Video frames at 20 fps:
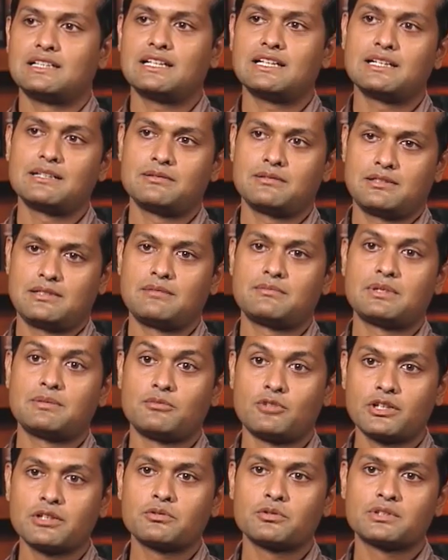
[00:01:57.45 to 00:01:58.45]
হ্যাঁ আমরা
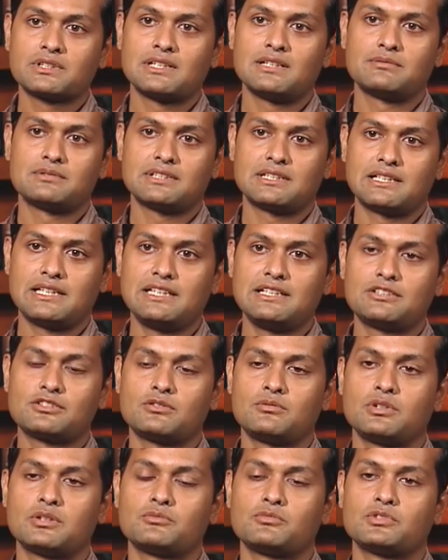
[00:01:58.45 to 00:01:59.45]
মনে করছিলাম যে এই
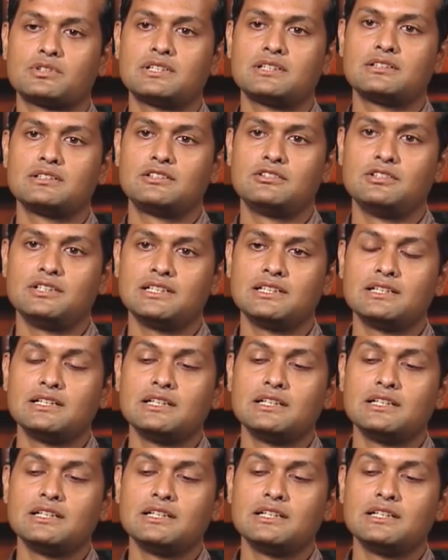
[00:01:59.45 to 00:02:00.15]
সময়ের মধ্যে যদি